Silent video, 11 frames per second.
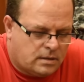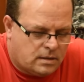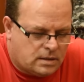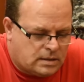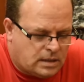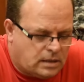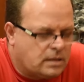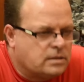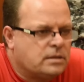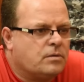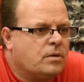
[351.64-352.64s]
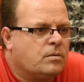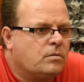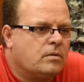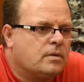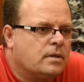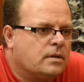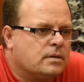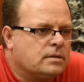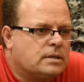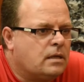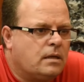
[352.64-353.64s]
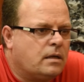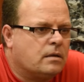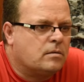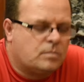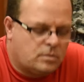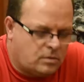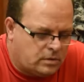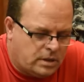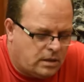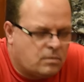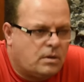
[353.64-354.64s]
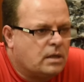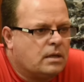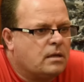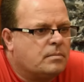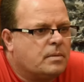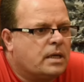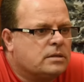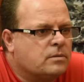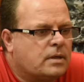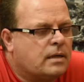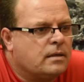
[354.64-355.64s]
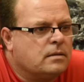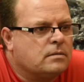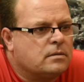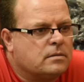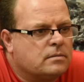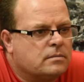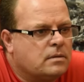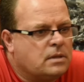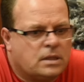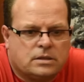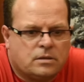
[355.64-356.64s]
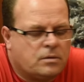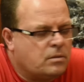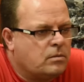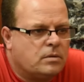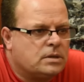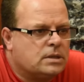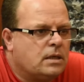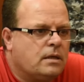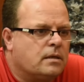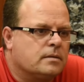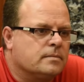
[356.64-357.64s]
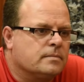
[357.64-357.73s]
Es el deseo de uno de salir, como tiene cualquier preso acá adentro. El deseo de uno de salir.